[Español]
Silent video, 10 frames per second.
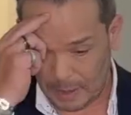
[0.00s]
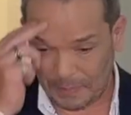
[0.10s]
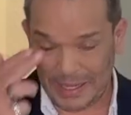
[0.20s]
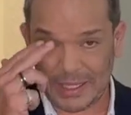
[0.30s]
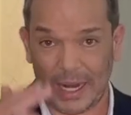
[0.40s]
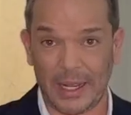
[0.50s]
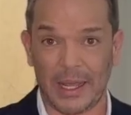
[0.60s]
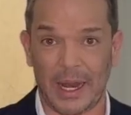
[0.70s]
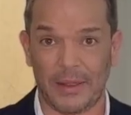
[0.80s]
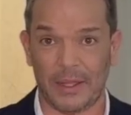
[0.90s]
que pensar en
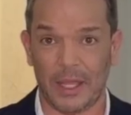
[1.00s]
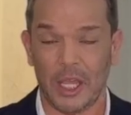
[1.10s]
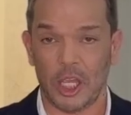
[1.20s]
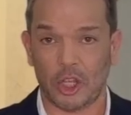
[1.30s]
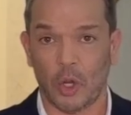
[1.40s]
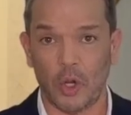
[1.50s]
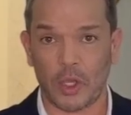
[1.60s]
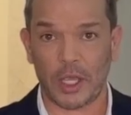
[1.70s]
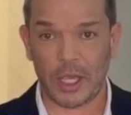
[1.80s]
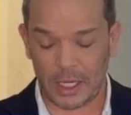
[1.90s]
grande. Y todo lo
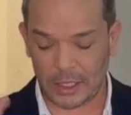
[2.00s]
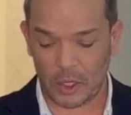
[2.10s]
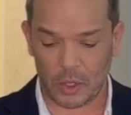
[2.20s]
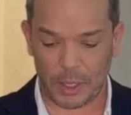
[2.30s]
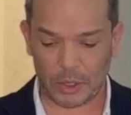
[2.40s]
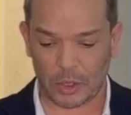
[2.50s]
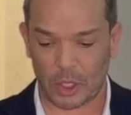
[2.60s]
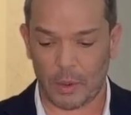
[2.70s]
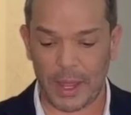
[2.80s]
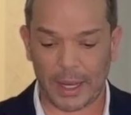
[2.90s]
que quieres el universo
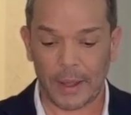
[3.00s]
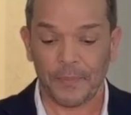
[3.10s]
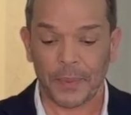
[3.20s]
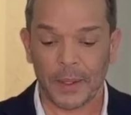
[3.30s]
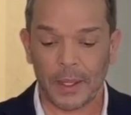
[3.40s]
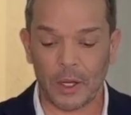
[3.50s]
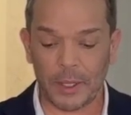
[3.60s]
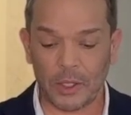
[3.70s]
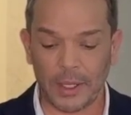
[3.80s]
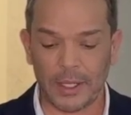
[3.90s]
te lo va a dar. El
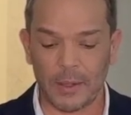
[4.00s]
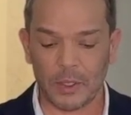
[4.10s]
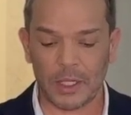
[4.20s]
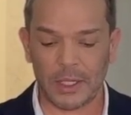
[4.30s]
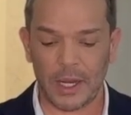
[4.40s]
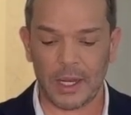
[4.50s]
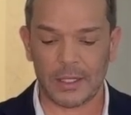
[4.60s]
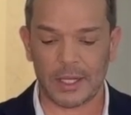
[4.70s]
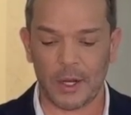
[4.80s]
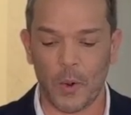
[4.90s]
numerito que tenemos es
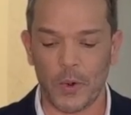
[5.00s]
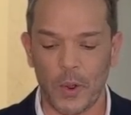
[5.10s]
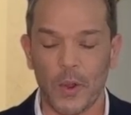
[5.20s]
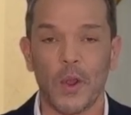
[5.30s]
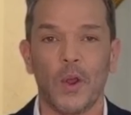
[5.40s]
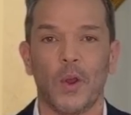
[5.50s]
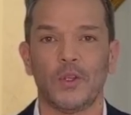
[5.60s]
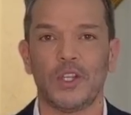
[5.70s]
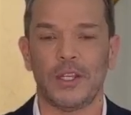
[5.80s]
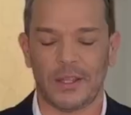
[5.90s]
el
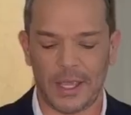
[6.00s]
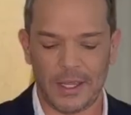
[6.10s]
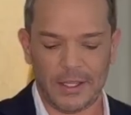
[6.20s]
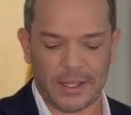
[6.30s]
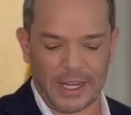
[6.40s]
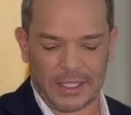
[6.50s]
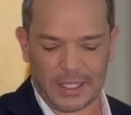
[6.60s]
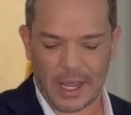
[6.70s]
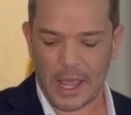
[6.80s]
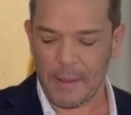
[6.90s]

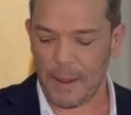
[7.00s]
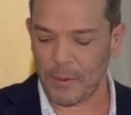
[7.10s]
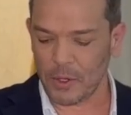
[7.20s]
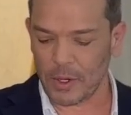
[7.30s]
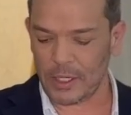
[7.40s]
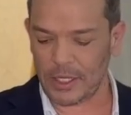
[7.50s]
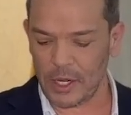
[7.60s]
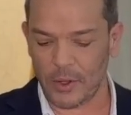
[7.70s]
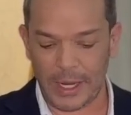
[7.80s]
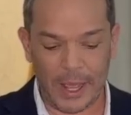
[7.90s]
0183. Vámonos con el
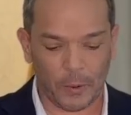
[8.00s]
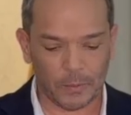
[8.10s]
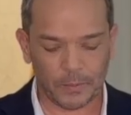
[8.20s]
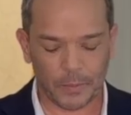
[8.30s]
signo de Leo.